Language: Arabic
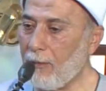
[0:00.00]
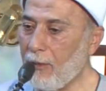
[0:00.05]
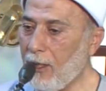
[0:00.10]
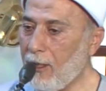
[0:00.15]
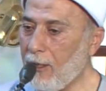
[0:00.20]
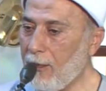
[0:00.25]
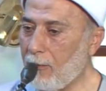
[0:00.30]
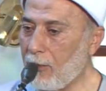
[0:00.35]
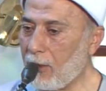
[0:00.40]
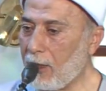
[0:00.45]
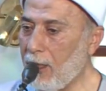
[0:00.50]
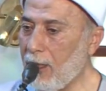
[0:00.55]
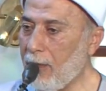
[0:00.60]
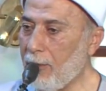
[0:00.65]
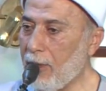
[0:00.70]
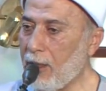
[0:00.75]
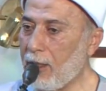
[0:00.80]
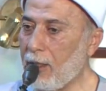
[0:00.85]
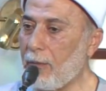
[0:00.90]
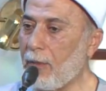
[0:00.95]
أبيه
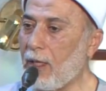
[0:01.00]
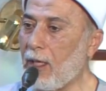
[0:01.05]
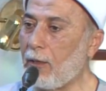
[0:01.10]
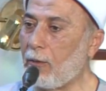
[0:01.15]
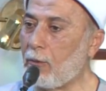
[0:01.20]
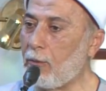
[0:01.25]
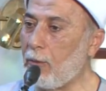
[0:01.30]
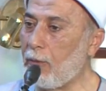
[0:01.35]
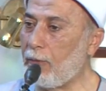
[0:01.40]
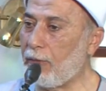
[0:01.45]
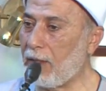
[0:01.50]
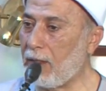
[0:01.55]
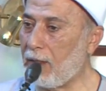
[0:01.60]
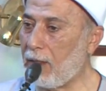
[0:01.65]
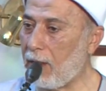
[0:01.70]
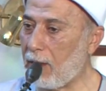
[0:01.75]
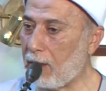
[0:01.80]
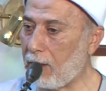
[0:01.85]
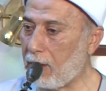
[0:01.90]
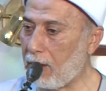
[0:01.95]
إبراهيم عندما ألقوه في
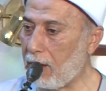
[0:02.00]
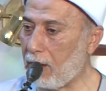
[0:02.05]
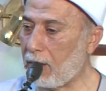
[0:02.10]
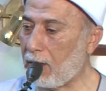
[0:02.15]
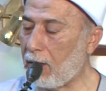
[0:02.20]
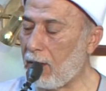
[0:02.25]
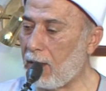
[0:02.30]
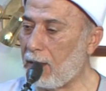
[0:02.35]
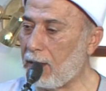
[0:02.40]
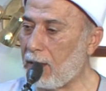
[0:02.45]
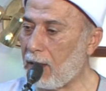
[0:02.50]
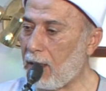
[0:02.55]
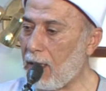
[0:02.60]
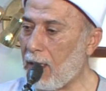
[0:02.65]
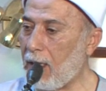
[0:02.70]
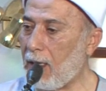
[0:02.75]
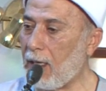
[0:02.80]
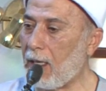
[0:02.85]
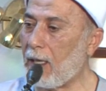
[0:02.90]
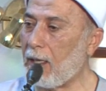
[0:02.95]
النار كان قادر
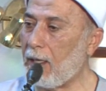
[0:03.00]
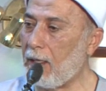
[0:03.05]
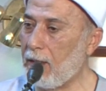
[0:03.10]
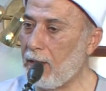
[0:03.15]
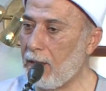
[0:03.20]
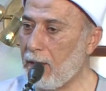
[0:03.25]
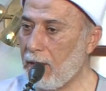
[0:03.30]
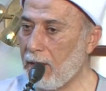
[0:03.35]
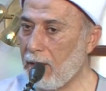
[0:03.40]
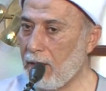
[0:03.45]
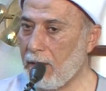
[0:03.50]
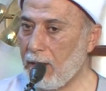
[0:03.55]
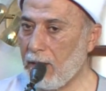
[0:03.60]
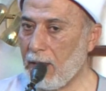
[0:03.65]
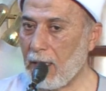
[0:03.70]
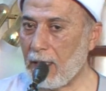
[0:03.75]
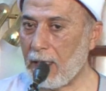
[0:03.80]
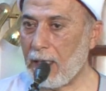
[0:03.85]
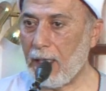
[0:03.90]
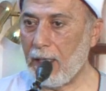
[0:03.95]
ألا
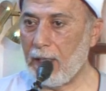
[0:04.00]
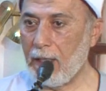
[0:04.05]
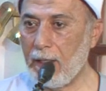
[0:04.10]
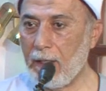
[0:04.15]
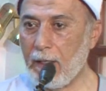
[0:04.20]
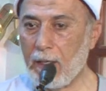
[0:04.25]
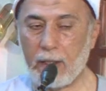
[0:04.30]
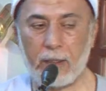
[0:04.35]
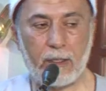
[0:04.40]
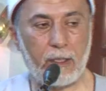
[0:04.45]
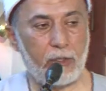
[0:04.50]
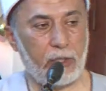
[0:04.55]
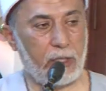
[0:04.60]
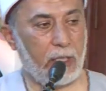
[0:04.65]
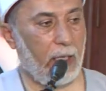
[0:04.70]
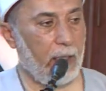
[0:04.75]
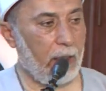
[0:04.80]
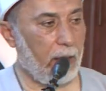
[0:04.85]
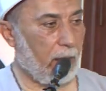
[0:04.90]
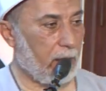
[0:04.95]
يجعل النار
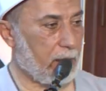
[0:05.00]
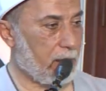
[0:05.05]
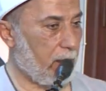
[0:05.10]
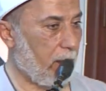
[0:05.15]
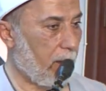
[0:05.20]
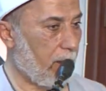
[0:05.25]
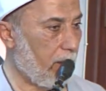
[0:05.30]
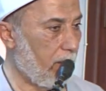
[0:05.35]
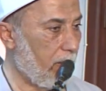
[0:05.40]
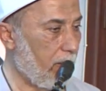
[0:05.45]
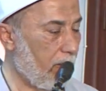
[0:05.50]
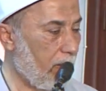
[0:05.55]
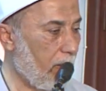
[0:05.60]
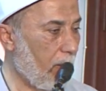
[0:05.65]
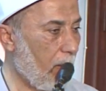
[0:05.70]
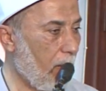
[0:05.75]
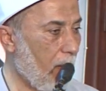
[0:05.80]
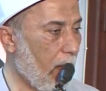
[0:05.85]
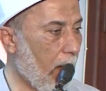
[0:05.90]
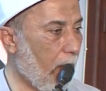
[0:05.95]
تشتعل أصلا
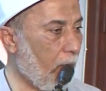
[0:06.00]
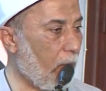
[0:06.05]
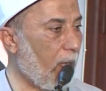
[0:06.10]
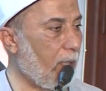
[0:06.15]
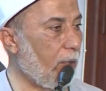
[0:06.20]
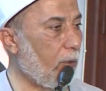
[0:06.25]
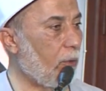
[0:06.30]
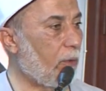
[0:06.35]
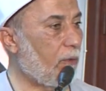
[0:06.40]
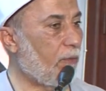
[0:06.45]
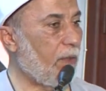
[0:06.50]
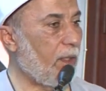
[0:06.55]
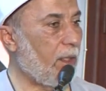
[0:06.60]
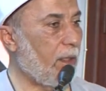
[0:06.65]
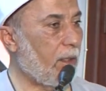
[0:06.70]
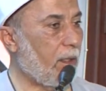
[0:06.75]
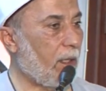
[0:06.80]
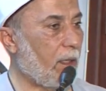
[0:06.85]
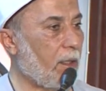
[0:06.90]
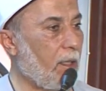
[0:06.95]
أو أن يطفئ
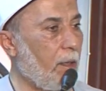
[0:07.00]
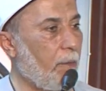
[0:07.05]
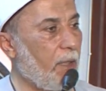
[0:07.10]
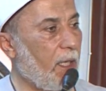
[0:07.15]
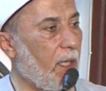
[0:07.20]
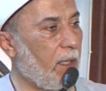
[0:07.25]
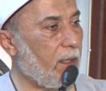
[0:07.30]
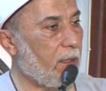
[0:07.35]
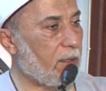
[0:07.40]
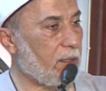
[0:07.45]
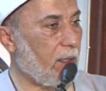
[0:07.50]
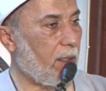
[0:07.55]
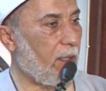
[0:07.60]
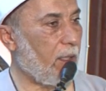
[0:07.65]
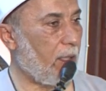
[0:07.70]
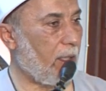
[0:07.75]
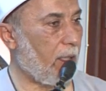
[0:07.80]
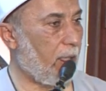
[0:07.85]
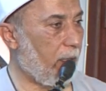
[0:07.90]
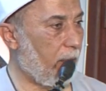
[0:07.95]
النار قبل أن يصل
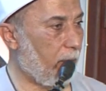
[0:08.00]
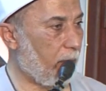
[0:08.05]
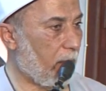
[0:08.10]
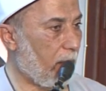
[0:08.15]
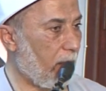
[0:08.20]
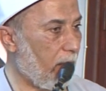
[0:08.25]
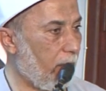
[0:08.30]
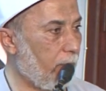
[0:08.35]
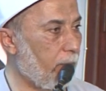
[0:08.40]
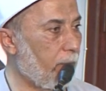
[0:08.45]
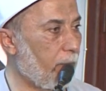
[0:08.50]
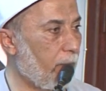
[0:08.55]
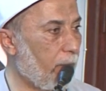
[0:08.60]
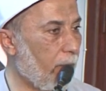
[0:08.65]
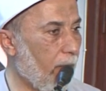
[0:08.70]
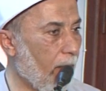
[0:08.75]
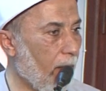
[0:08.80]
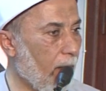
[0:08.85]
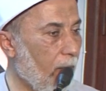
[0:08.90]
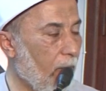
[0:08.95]
إليها إبراهيم
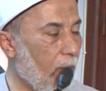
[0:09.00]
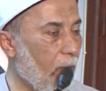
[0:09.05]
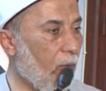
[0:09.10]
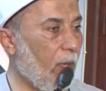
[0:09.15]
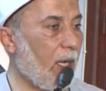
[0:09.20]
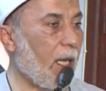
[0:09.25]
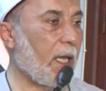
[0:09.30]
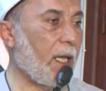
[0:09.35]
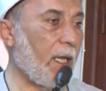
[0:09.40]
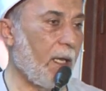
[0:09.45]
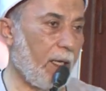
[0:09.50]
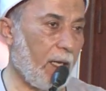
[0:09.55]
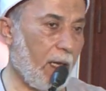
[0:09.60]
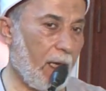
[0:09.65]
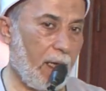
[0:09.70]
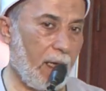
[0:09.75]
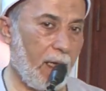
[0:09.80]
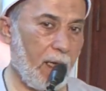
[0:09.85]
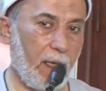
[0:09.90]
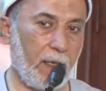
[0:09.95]
ولكن
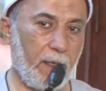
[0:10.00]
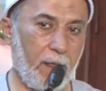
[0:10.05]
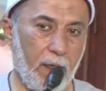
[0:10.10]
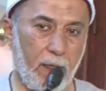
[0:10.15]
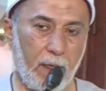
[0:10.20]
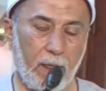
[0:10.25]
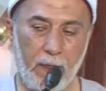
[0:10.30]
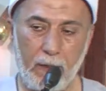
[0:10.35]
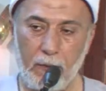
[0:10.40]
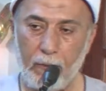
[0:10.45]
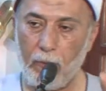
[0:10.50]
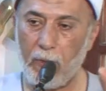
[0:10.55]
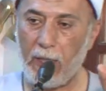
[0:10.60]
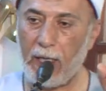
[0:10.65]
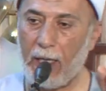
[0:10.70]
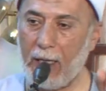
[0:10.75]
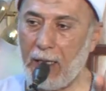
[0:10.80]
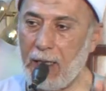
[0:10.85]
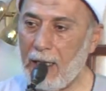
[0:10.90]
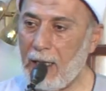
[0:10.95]
جعلها نارا
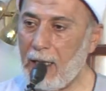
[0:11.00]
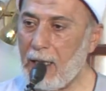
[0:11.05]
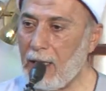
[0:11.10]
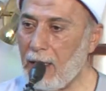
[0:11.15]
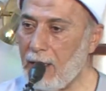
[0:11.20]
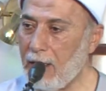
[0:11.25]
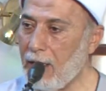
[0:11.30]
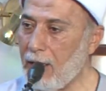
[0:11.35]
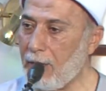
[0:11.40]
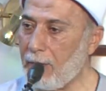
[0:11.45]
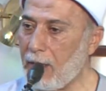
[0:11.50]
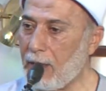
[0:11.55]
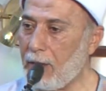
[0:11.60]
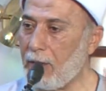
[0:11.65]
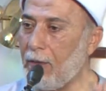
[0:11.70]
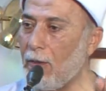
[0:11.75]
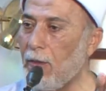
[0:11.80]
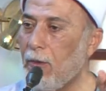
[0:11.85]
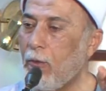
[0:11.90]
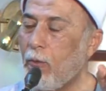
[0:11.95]
وجعلها لهيبا
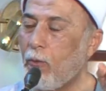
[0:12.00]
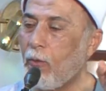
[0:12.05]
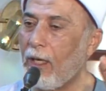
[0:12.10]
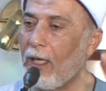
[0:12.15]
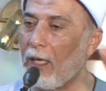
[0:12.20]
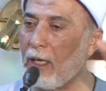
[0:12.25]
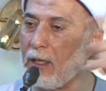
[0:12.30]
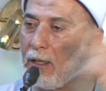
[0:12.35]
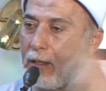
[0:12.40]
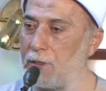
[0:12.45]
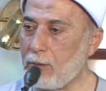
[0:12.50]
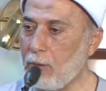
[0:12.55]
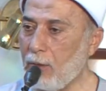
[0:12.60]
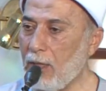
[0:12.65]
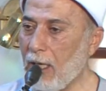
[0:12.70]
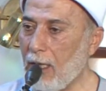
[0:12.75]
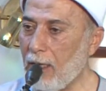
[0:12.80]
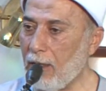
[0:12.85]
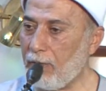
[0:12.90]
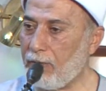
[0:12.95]

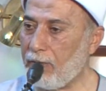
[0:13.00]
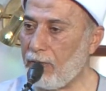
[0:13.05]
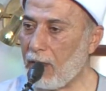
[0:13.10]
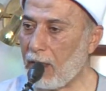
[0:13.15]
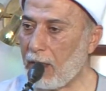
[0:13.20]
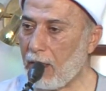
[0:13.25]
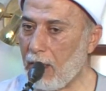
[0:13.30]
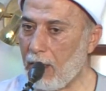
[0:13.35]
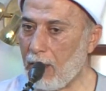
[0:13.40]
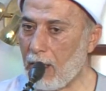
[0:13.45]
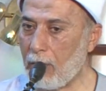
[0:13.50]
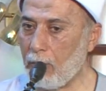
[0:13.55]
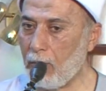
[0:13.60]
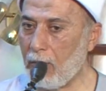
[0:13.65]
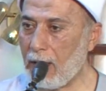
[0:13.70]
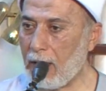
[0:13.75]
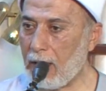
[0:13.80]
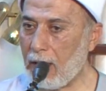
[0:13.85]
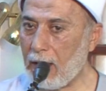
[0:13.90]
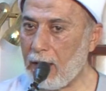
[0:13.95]
ويجلسون
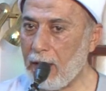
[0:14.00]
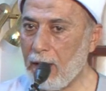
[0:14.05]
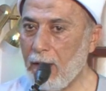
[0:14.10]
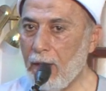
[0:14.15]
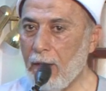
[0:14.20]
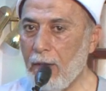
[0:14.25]
حولها